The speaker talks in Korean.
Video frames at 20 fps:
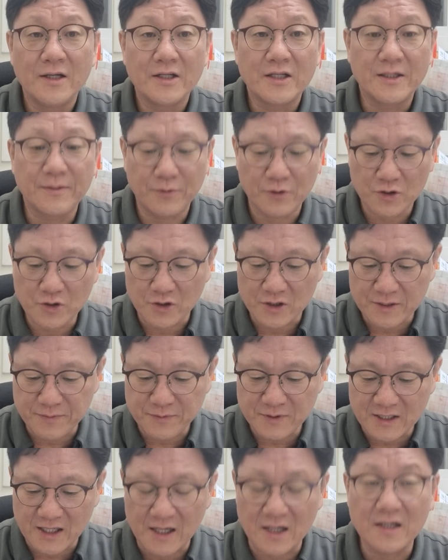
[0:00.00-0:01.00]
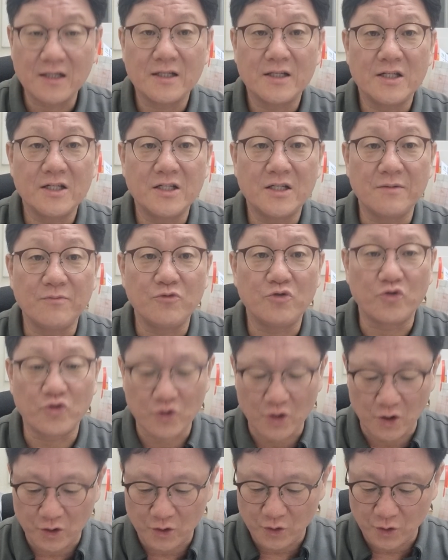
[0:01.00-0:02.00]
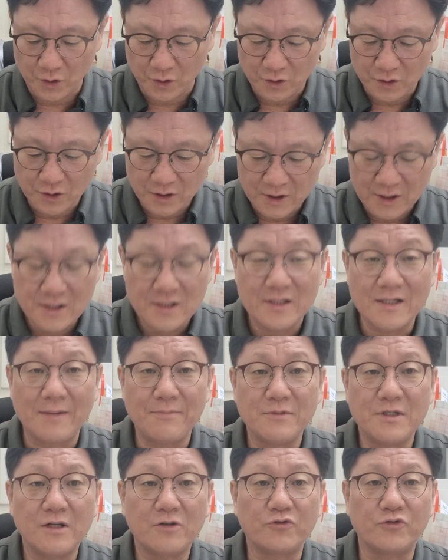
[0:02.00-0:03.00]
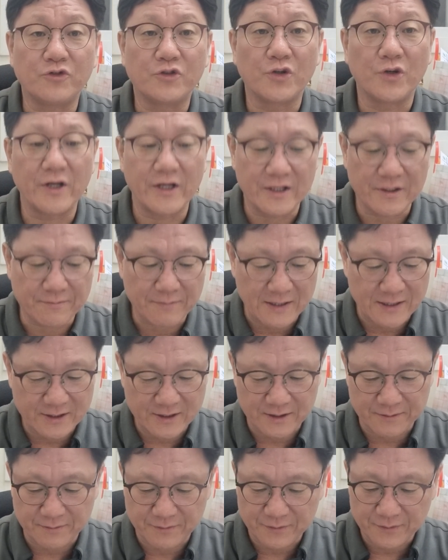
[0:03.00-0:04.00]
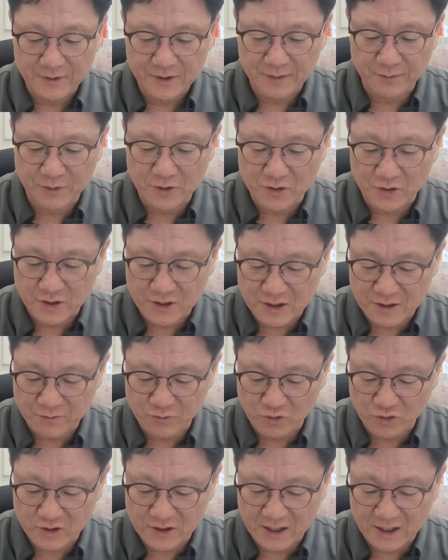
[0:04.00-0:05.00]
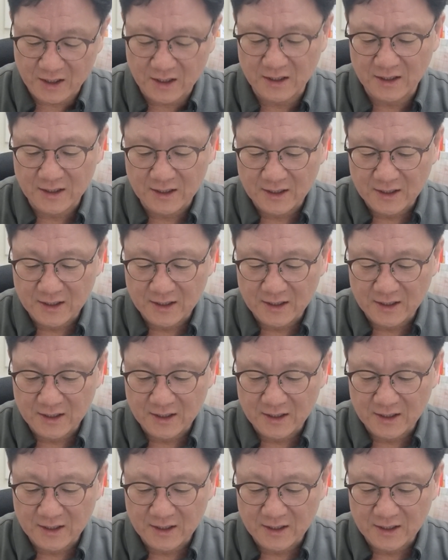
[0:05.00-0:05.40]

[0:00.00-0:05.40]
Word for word: 히브리서 10장 26절로 39절에 있는 말씀. 히브리서 26장